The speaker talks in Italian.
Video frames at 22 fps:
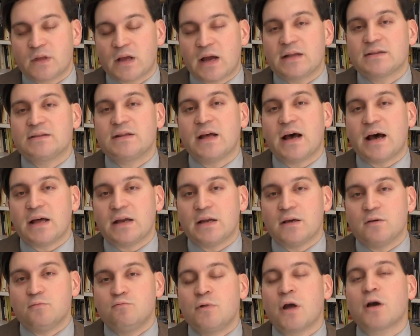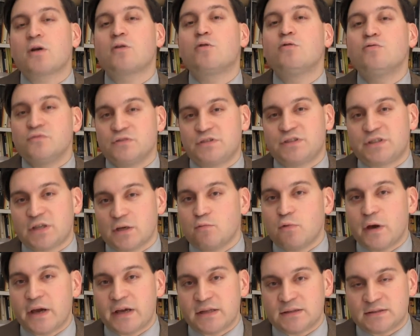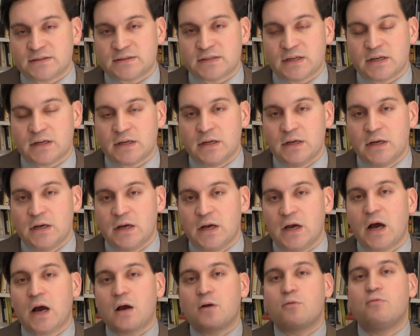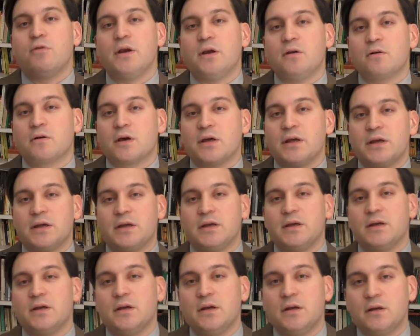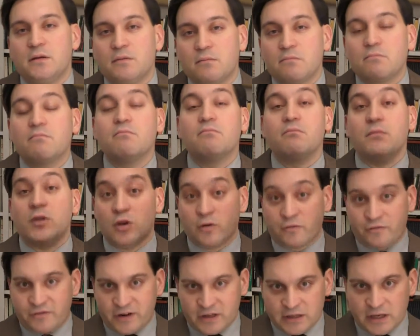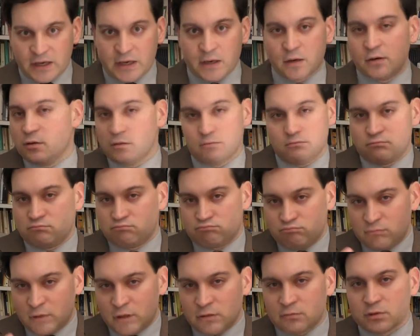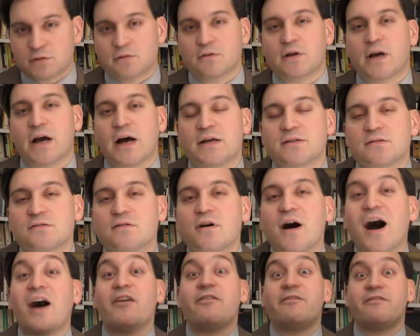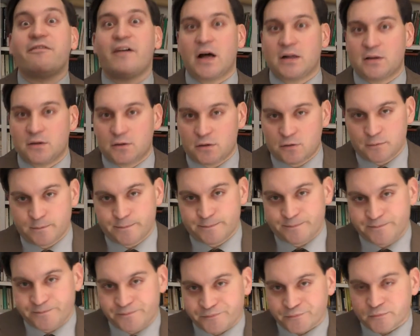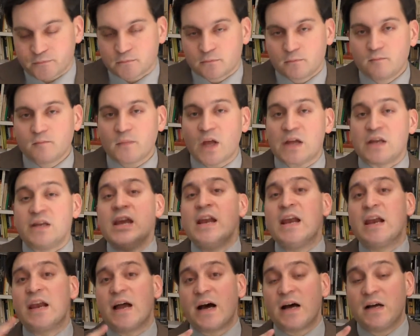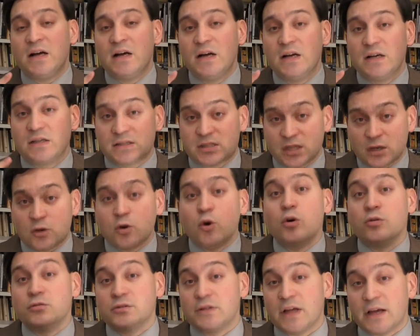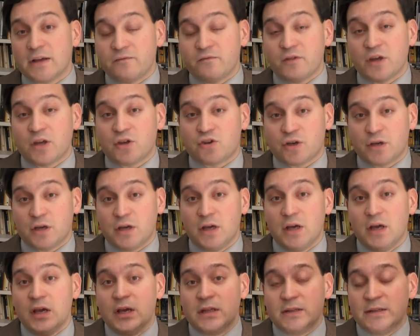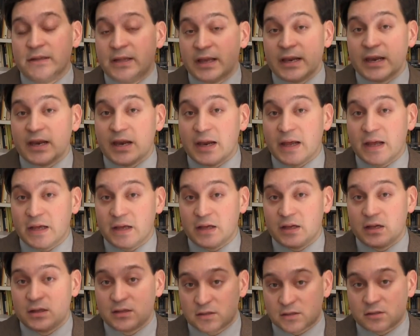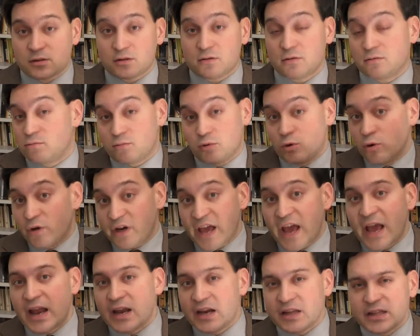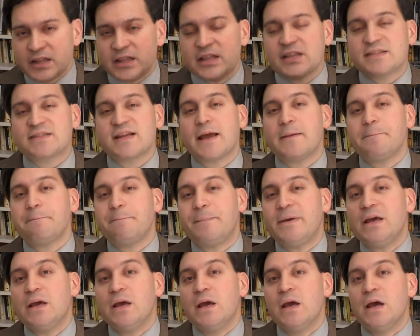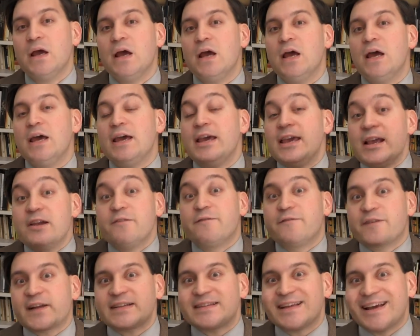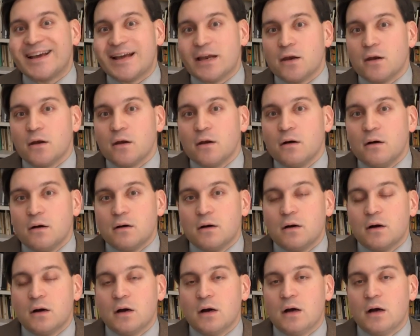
a dare una conseguenza a quello che mio fratello, in questo caso, ha fatto. Nella seconda invece delle storielle, degli esempi, il fratello